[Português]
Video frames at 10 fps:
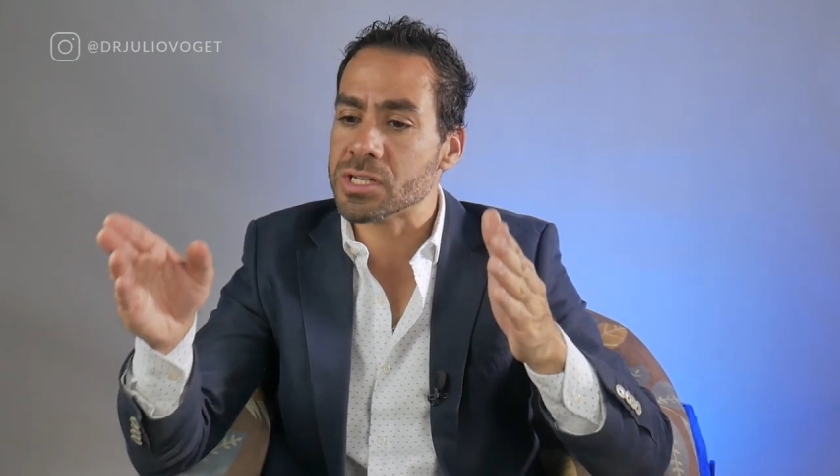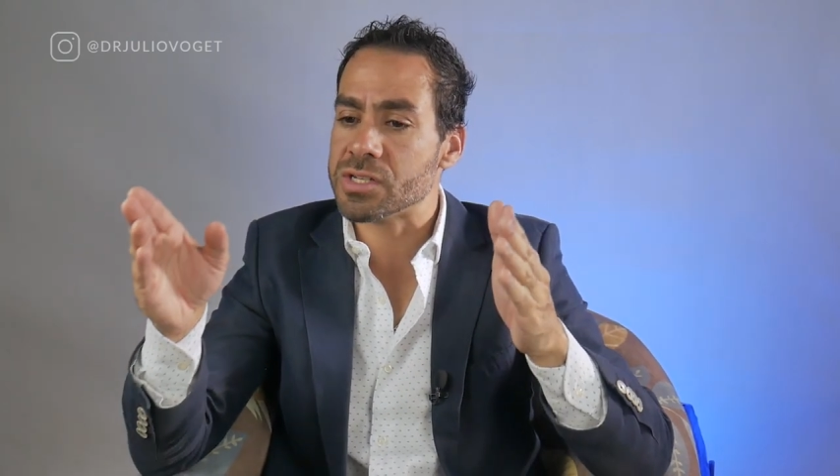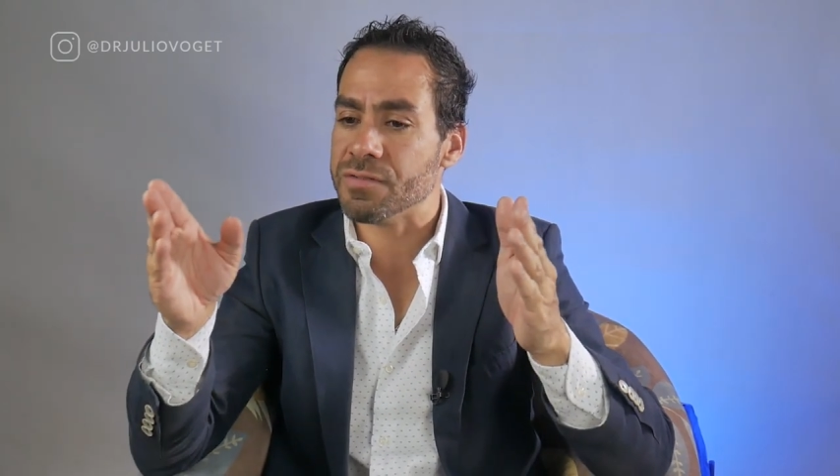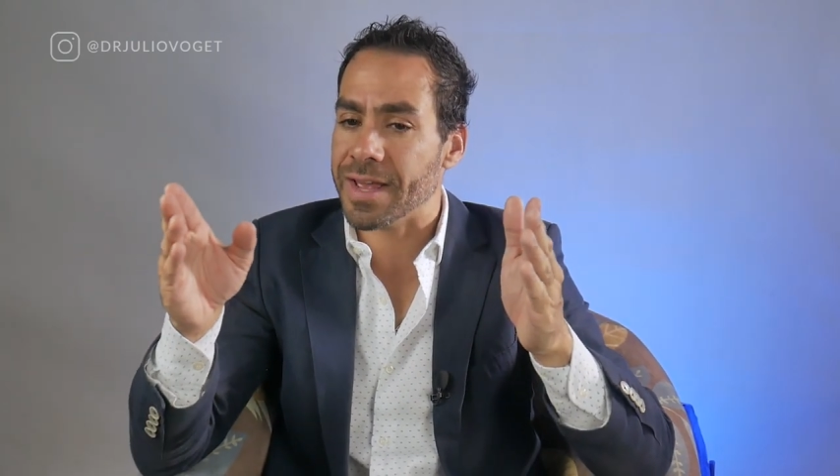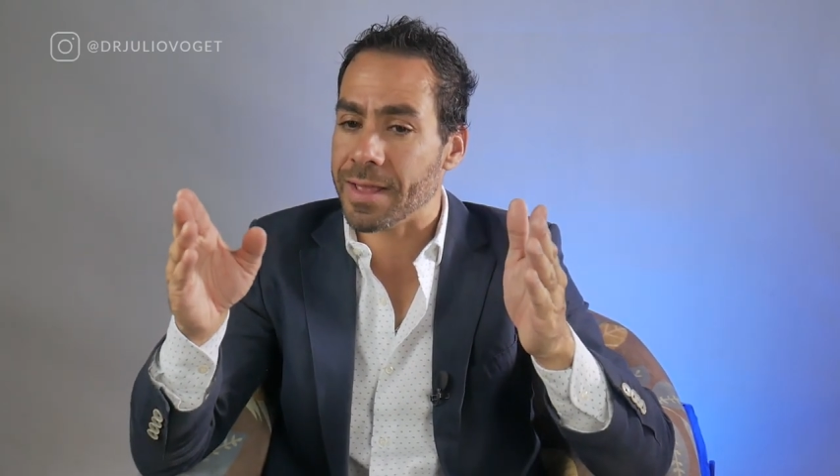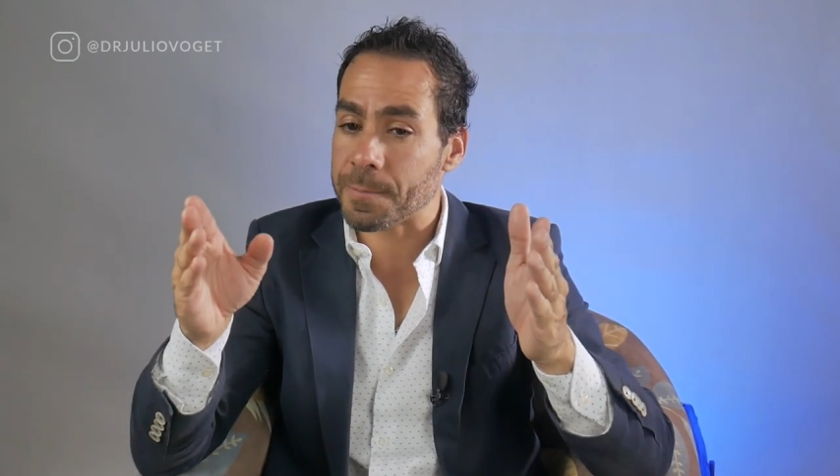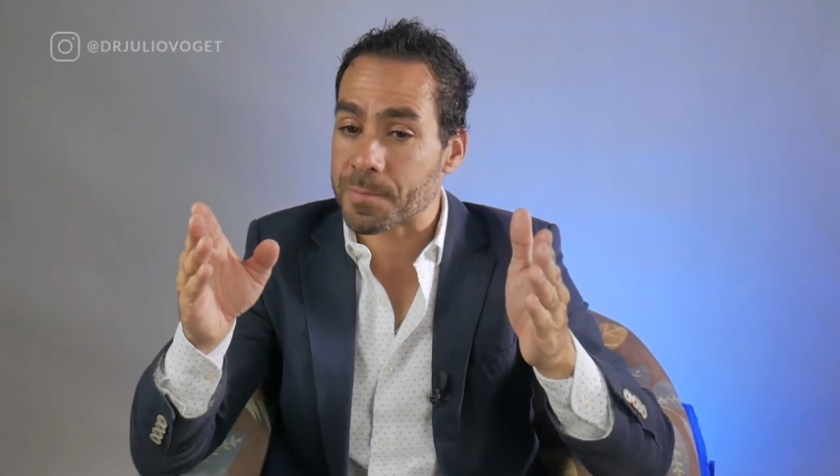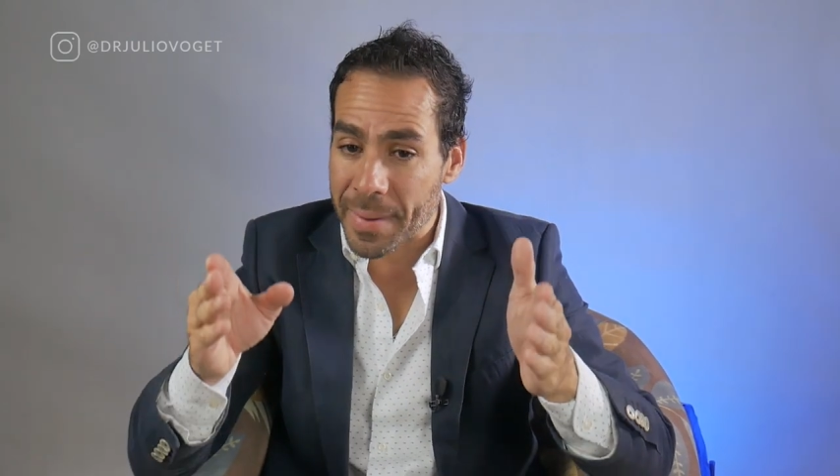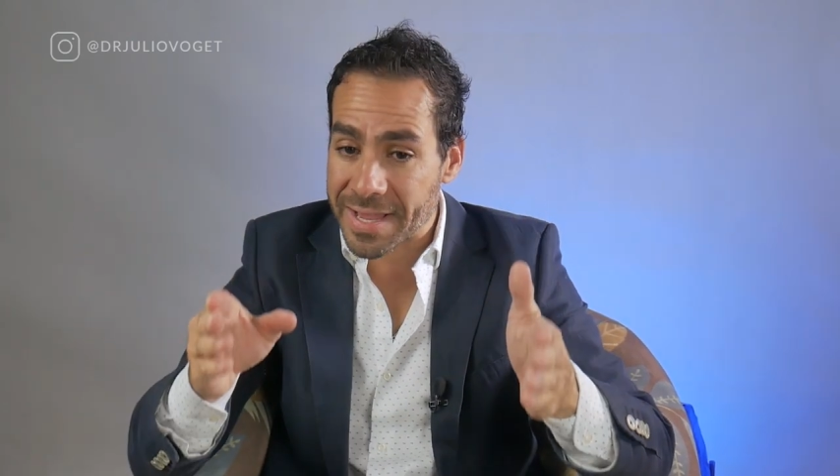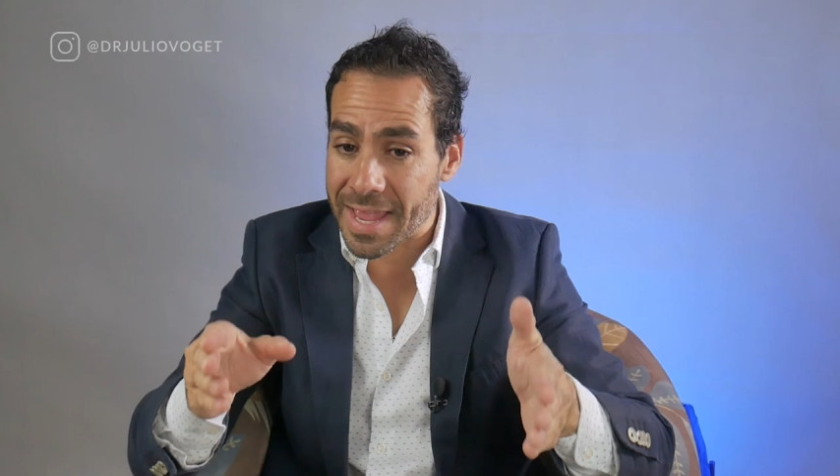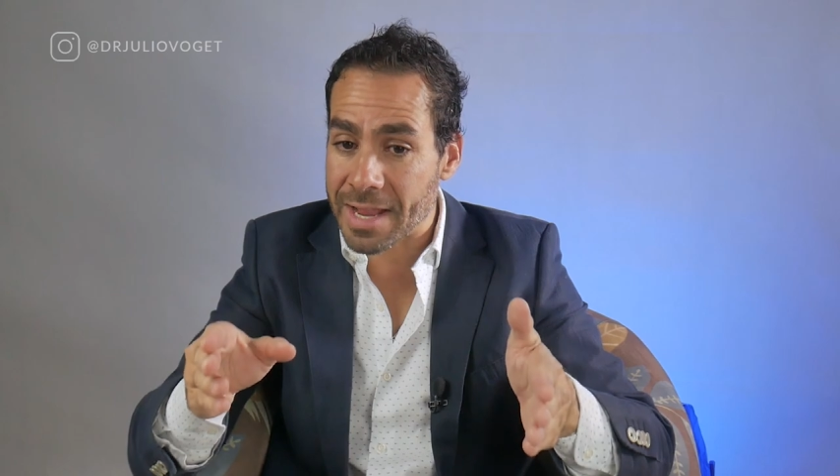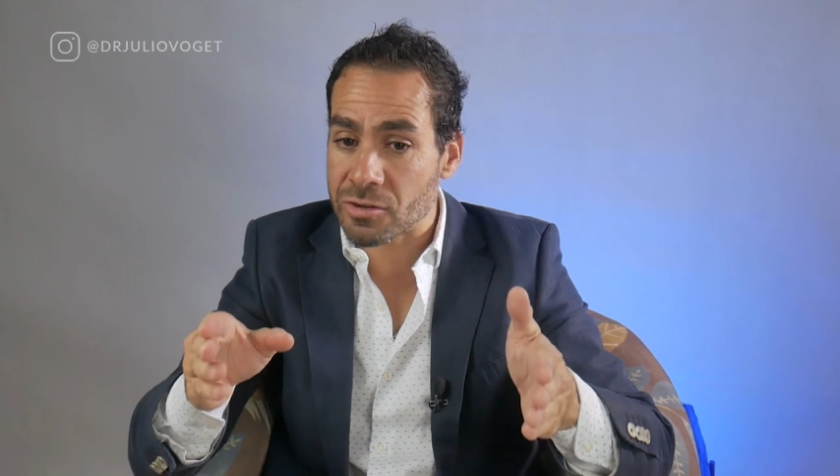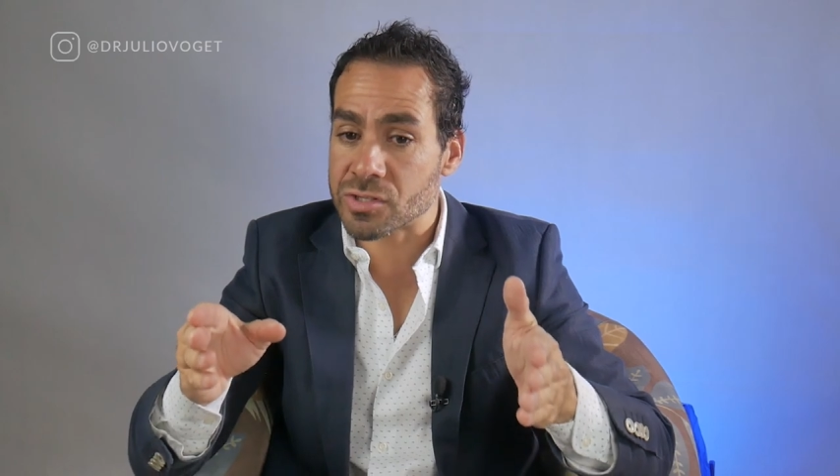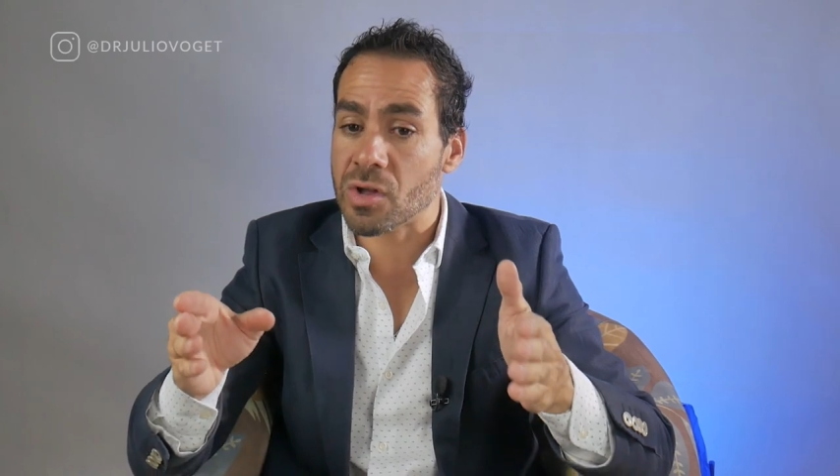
estiverem pequenos,